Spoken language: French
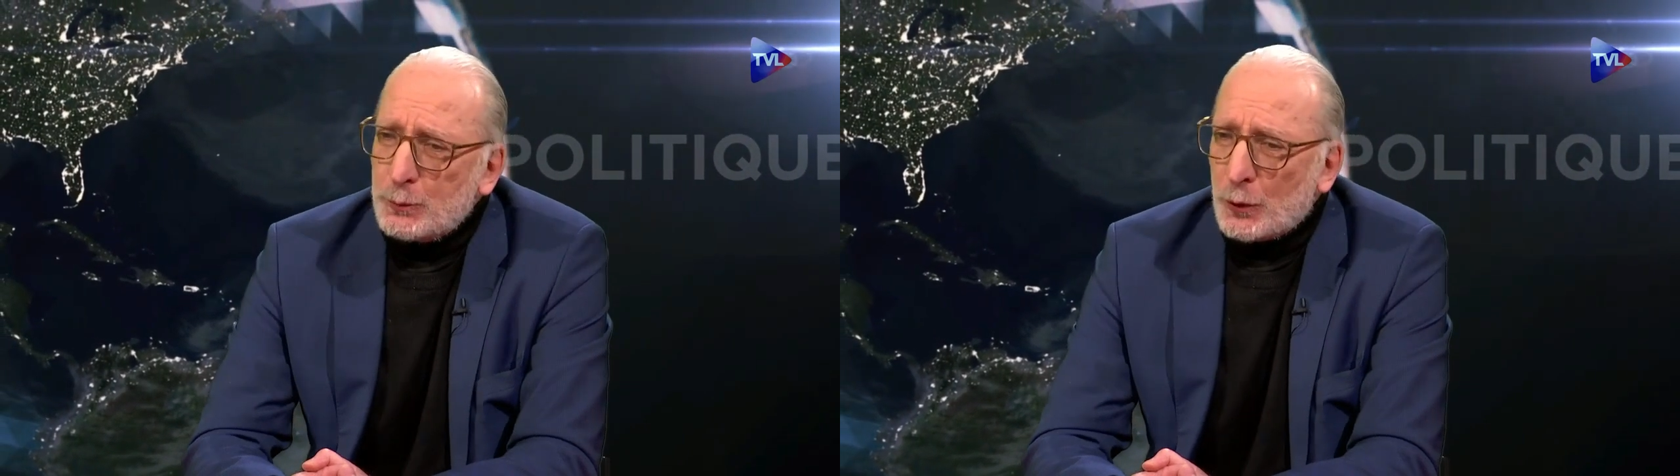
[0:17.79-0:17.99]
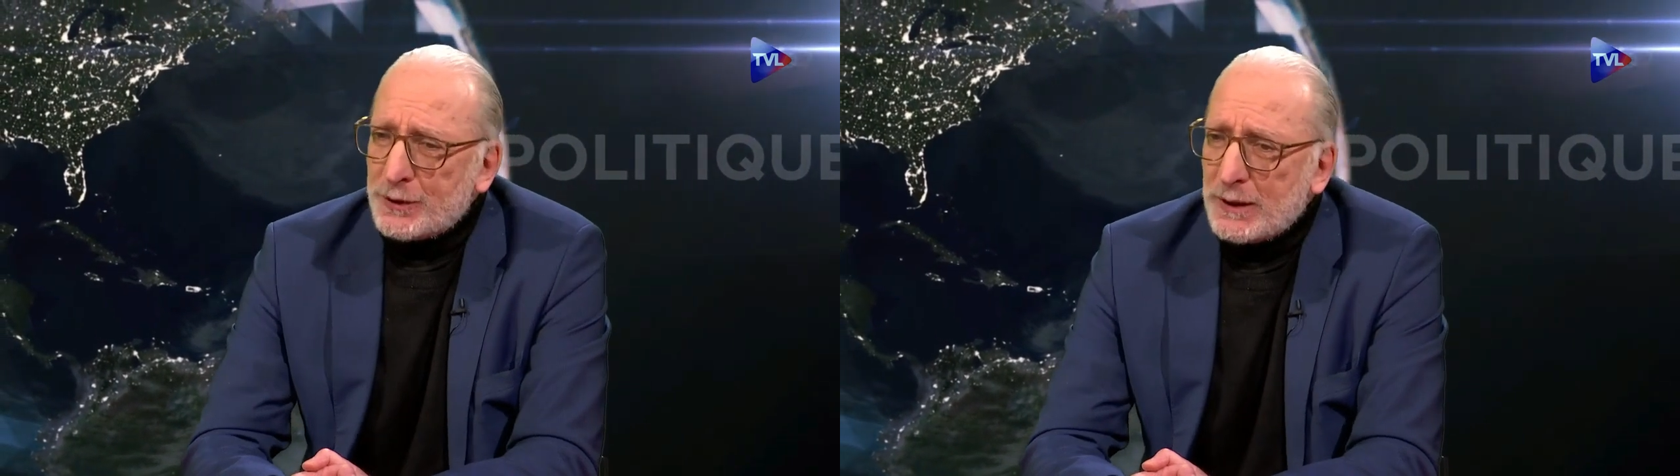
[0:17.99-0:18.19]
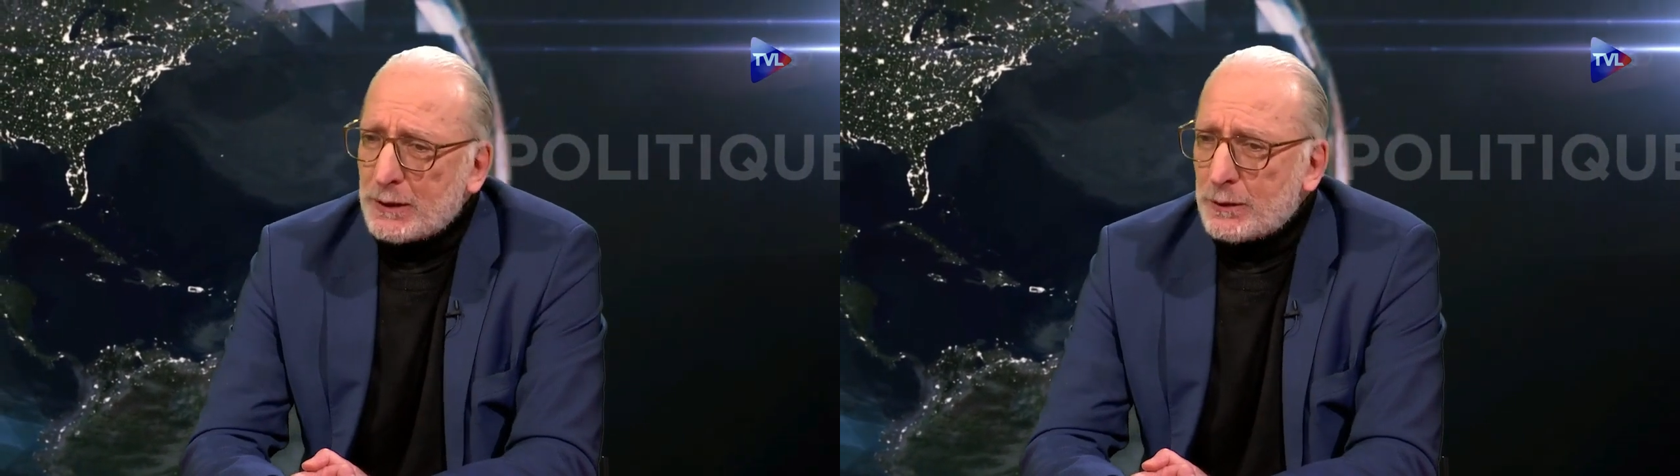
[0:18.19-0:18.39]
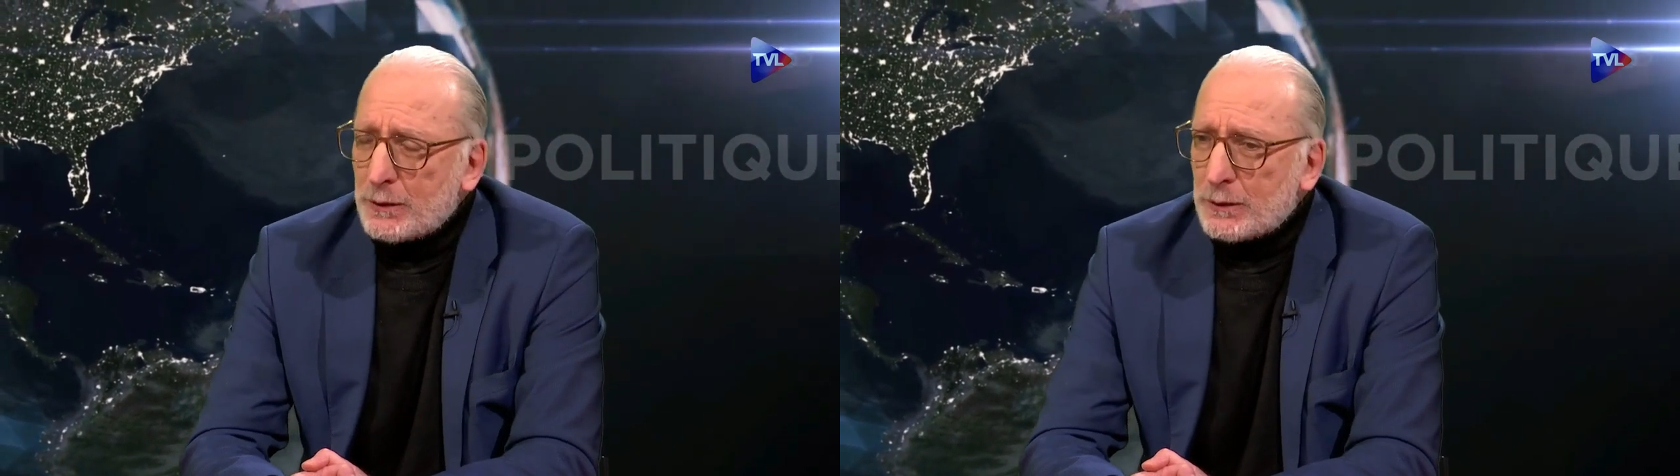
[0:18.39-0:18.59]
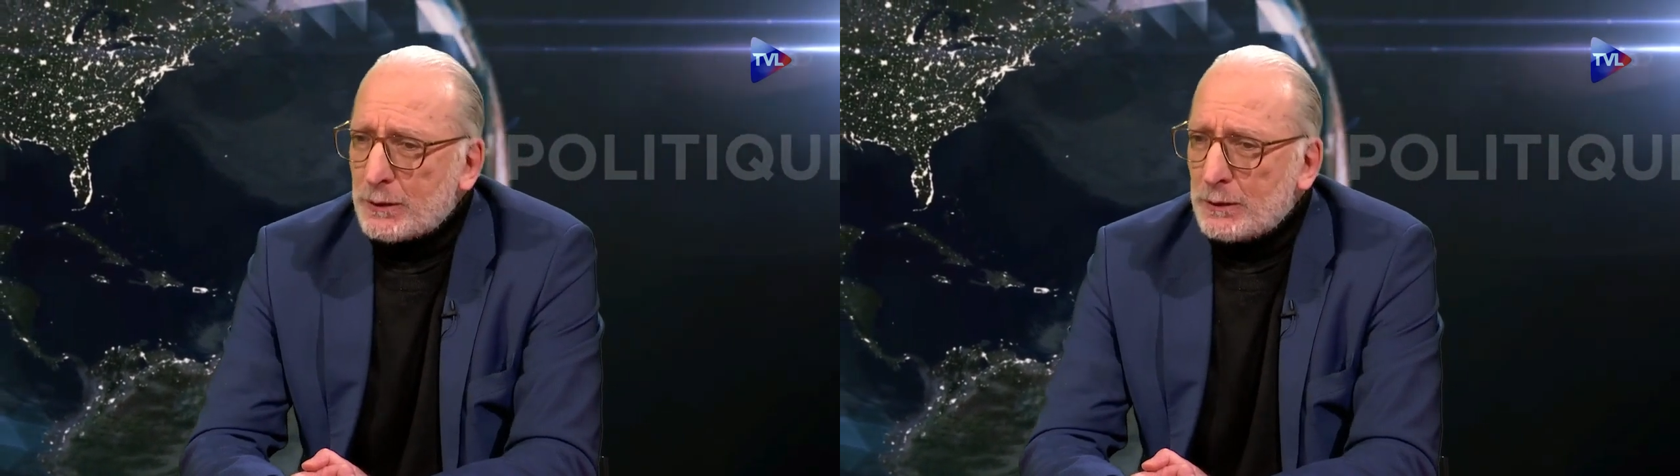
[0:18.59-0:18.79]
pour dire
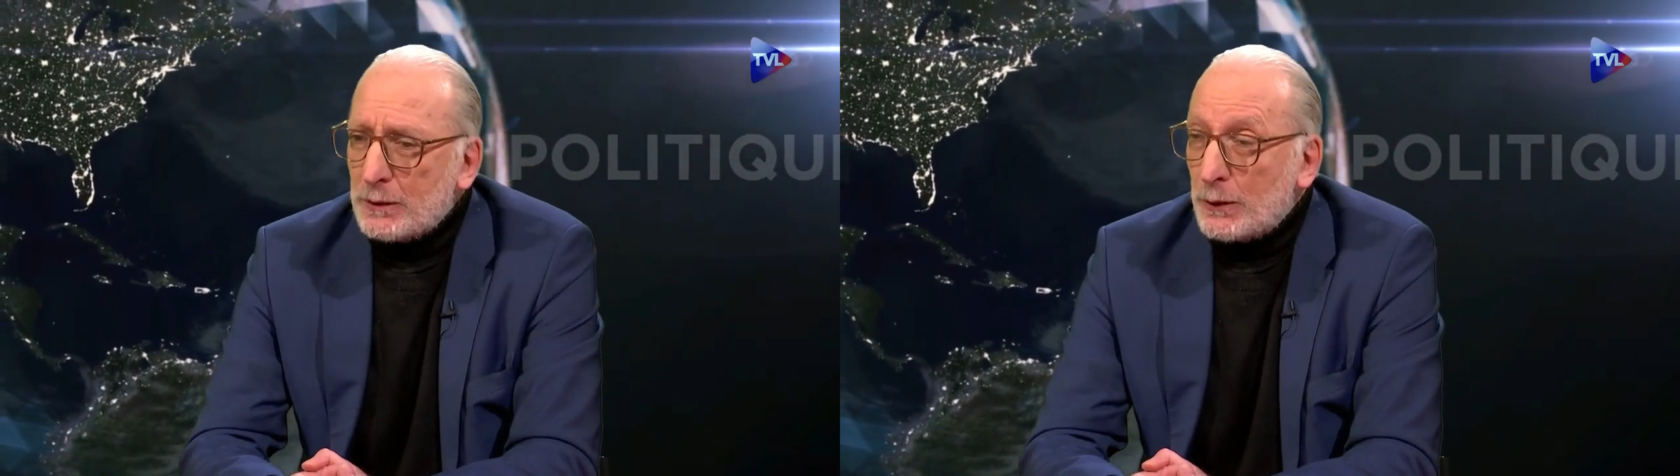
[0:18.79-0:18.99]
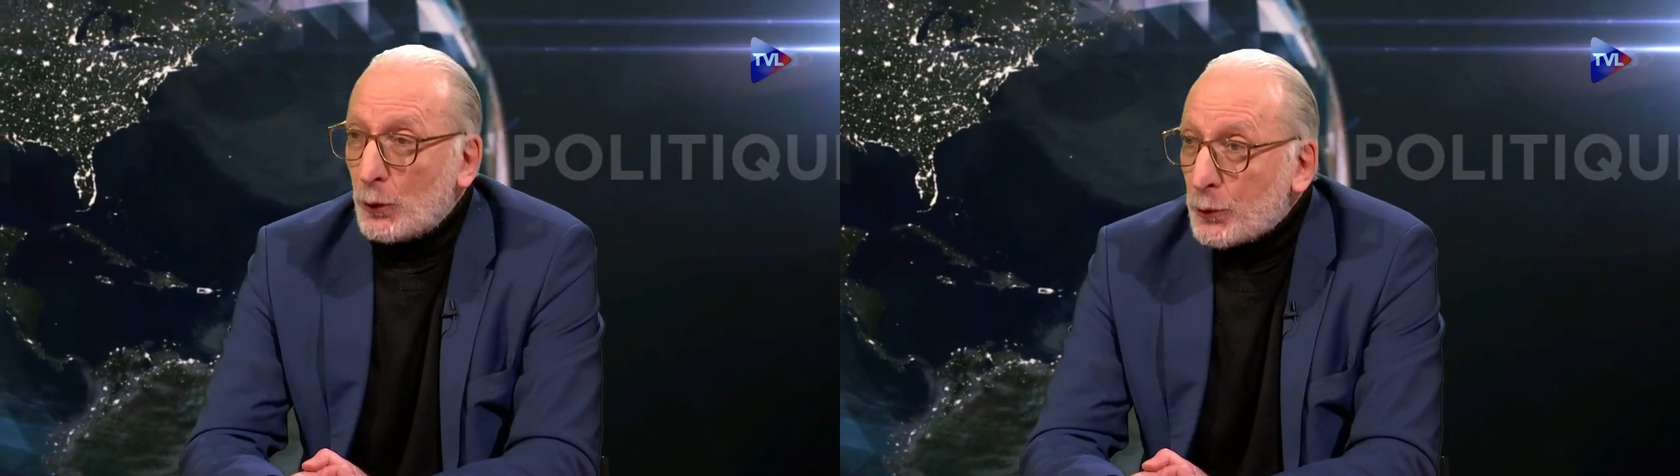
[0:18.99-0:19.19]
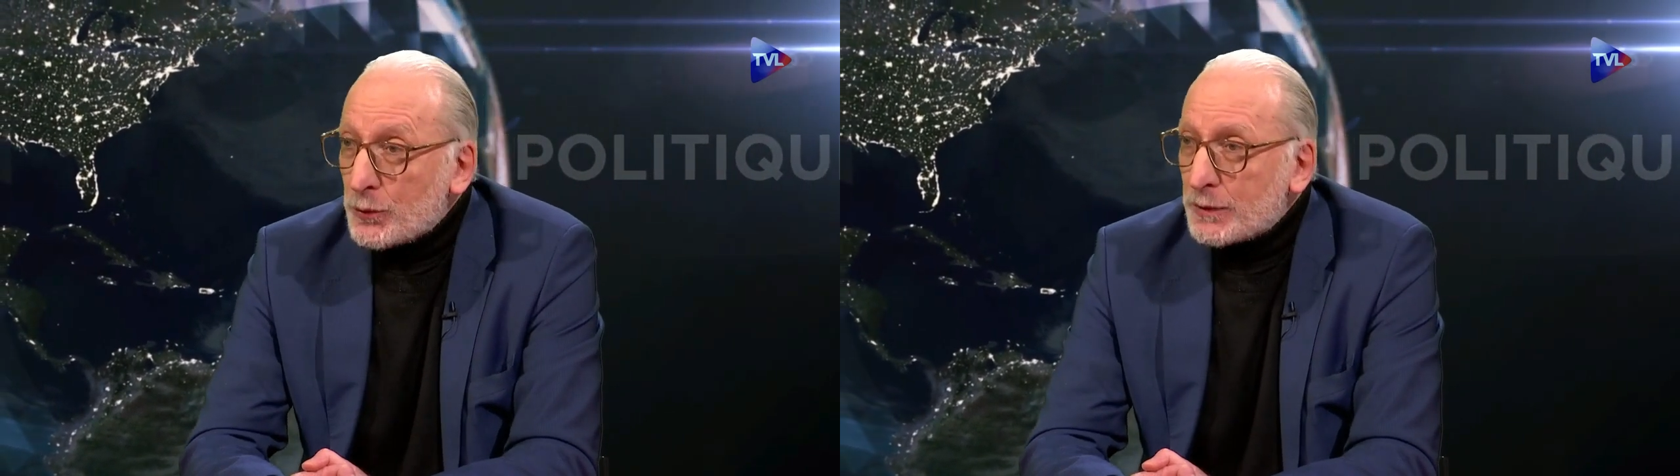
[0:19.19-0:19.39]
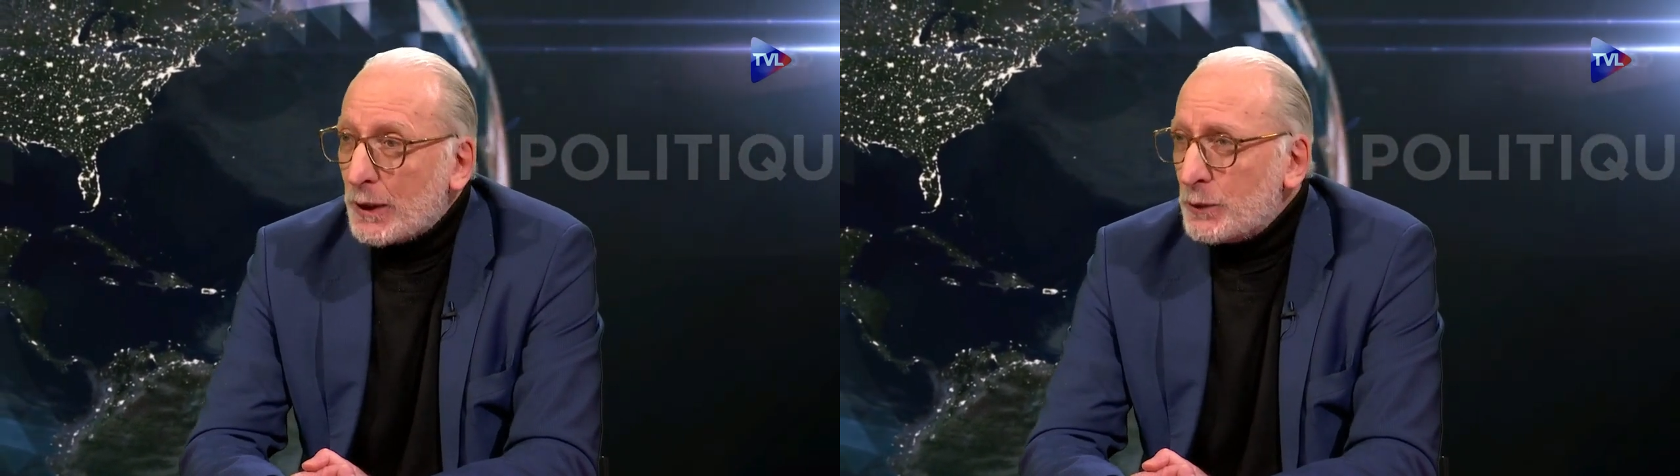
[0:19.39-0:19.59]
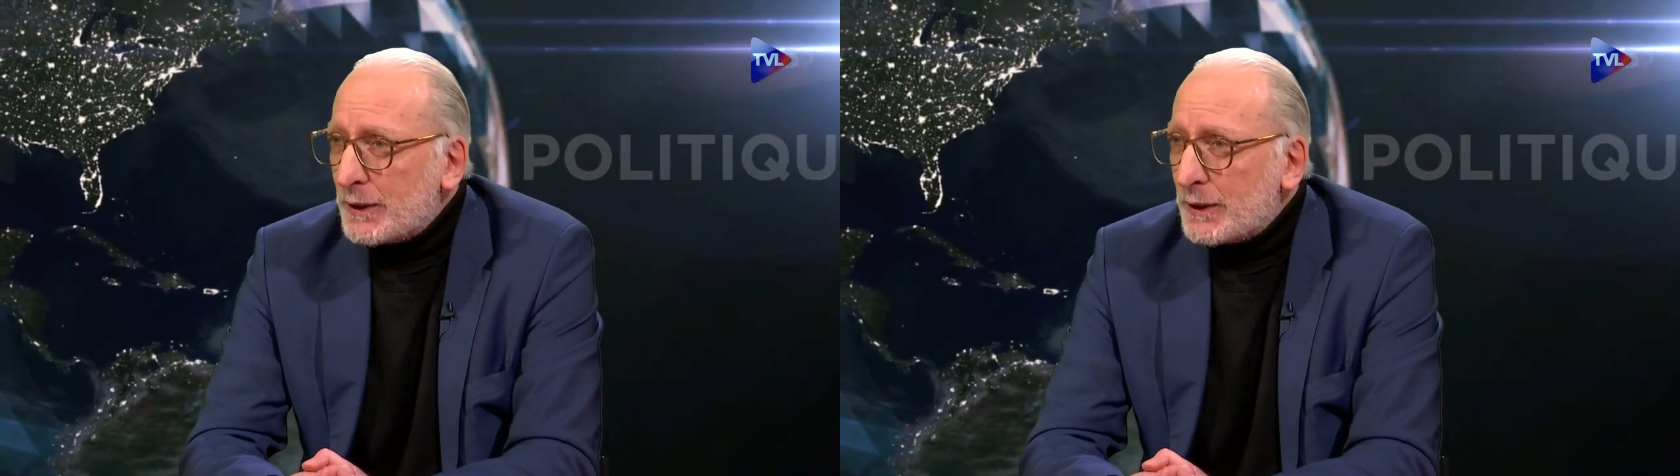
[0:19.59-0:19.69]
que les Russes et